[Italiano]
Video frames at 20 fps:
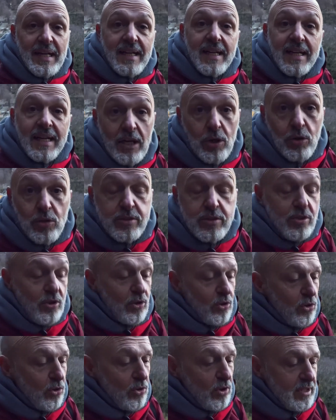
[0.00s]
Calolzio
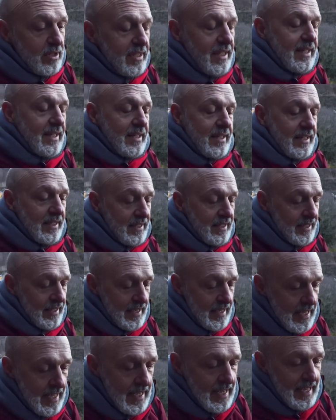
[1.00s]
Corte,
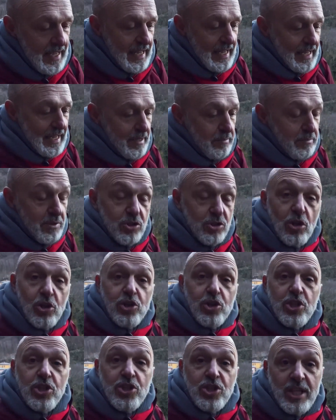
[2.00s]
e mi sto
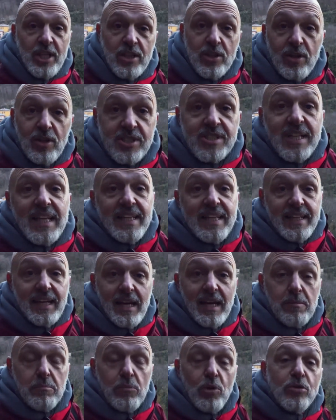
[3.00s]
cingendo a salire al
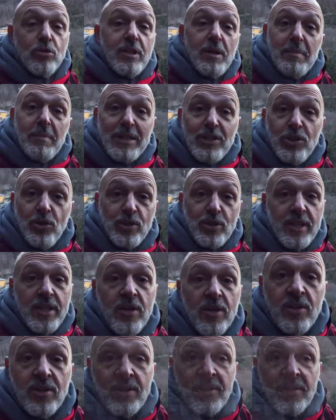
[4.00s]
Monte Magnodeno.